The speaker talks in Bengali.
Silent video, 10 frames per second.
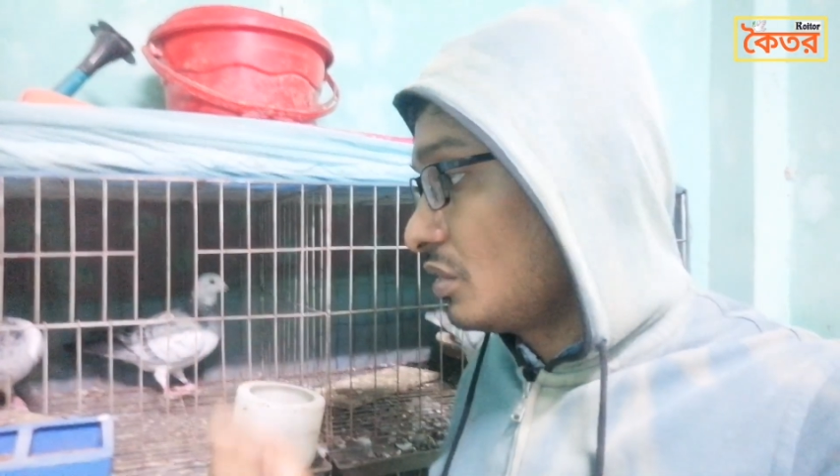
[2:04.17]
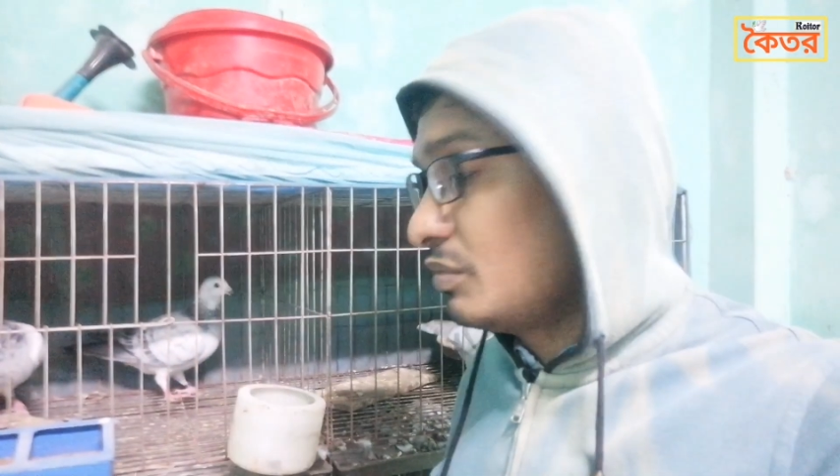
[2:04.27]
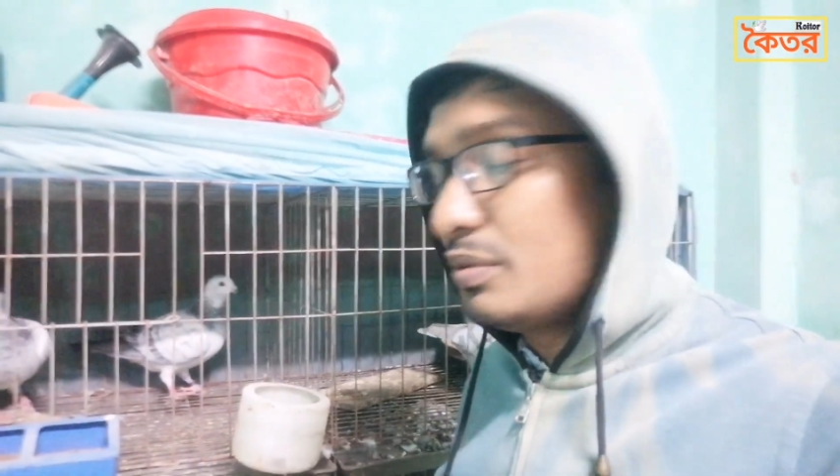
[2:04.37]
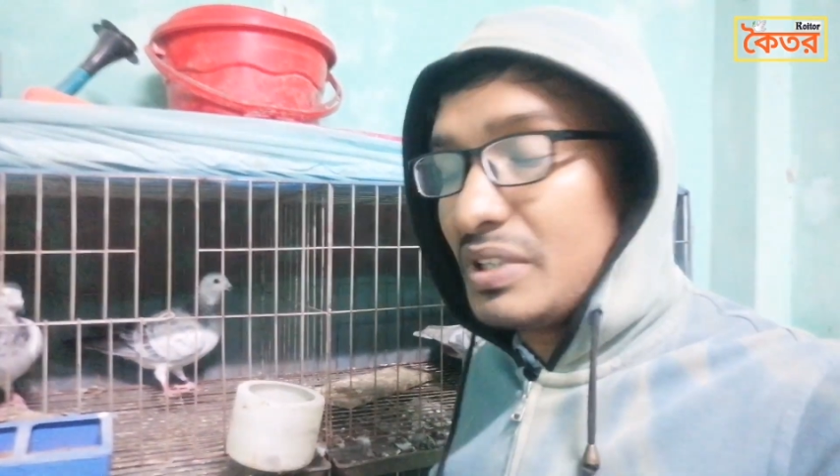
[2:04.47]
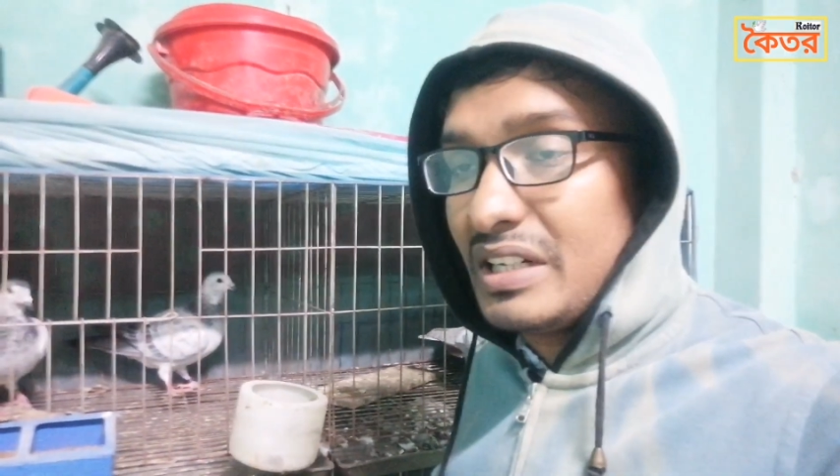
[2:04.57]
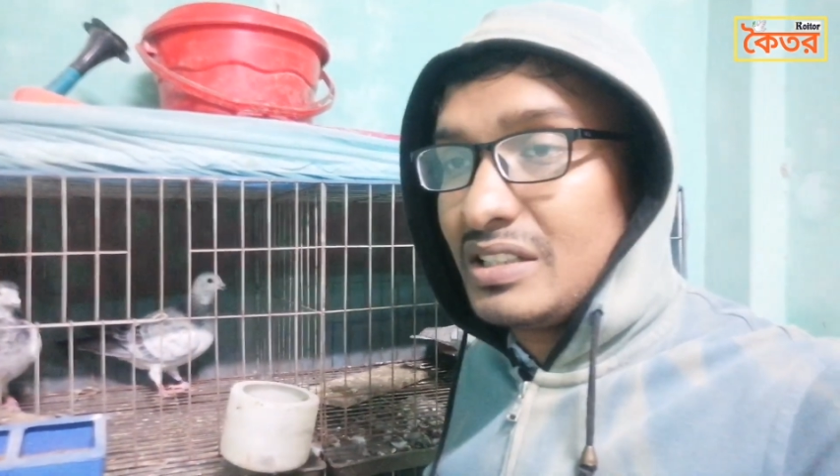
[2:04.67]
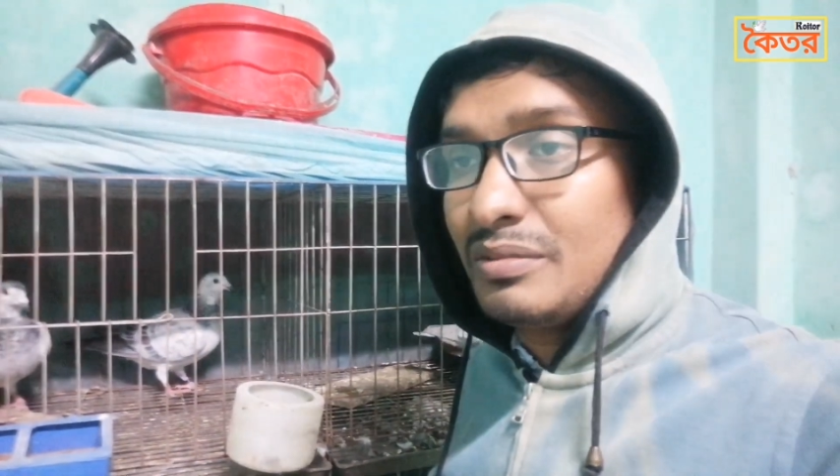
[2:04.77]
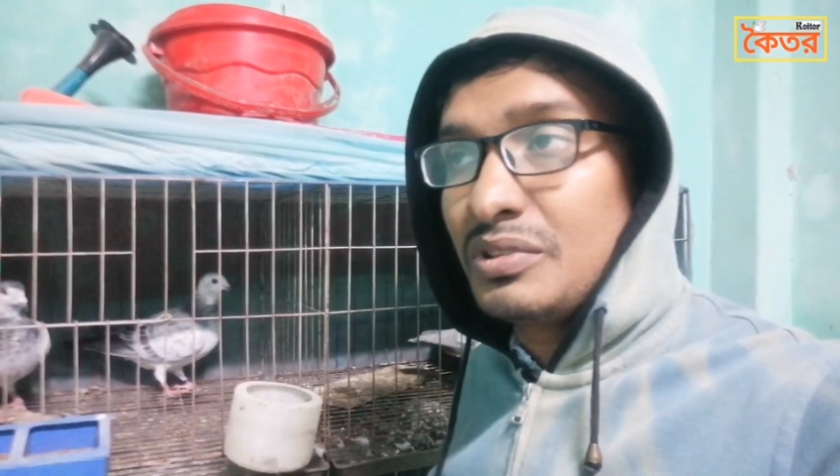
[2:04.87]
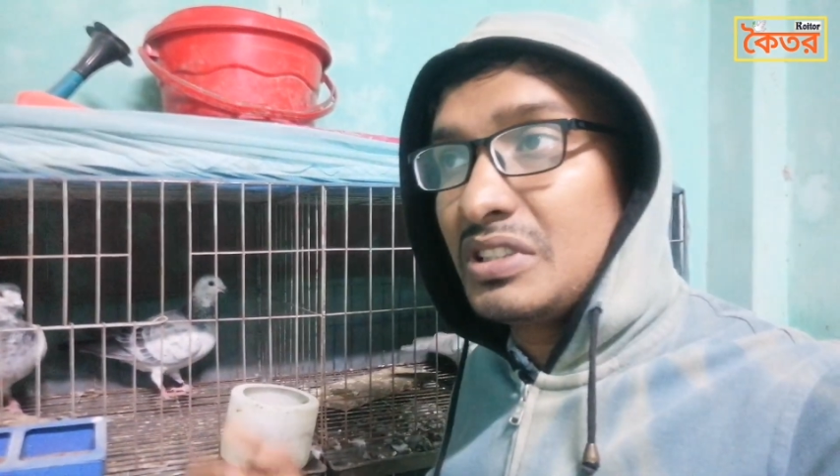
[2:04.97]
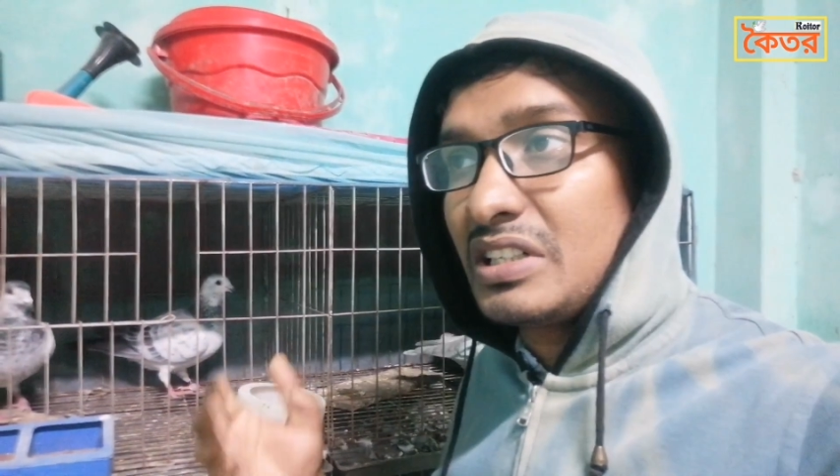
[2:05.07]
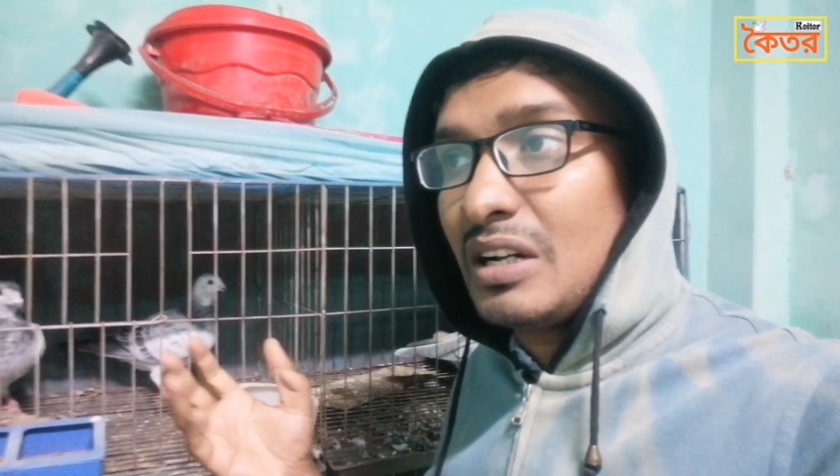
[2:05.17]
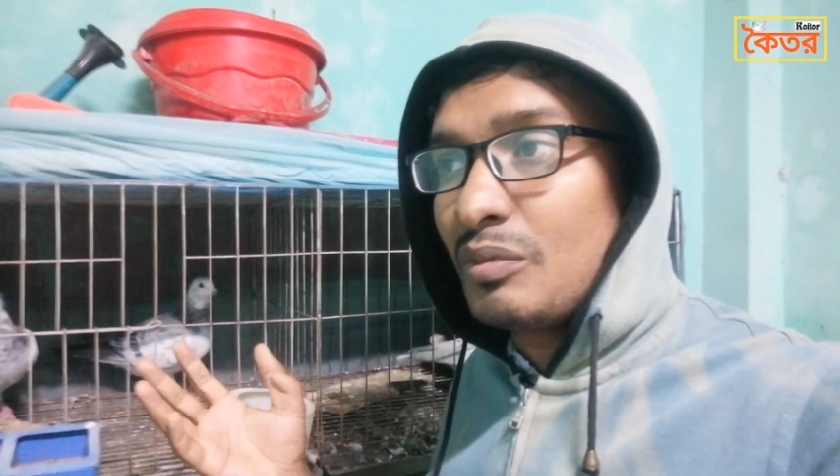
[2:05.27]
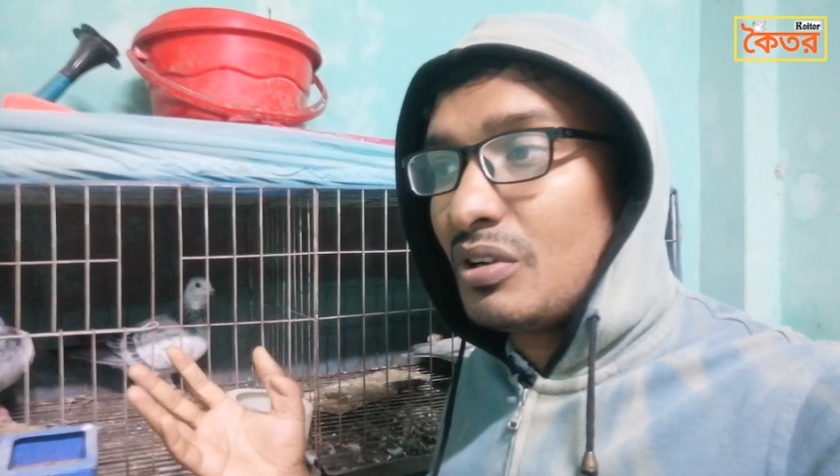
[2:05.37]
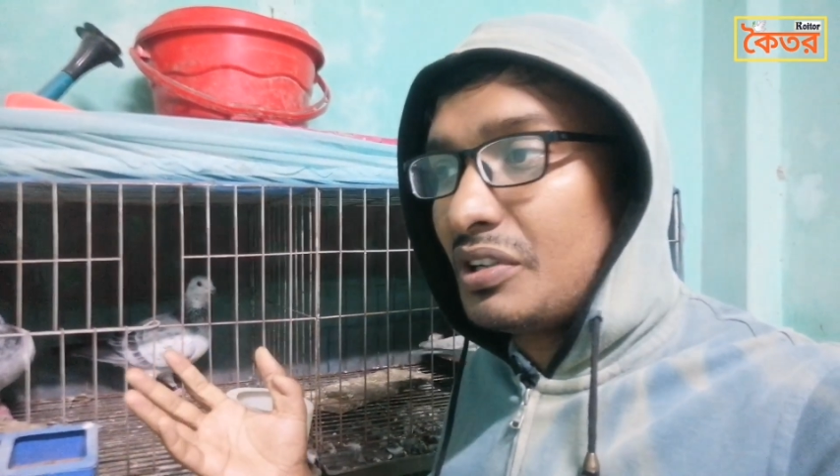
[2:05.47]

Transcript: সম্ভাবনা আছে এবং যেটা আমরা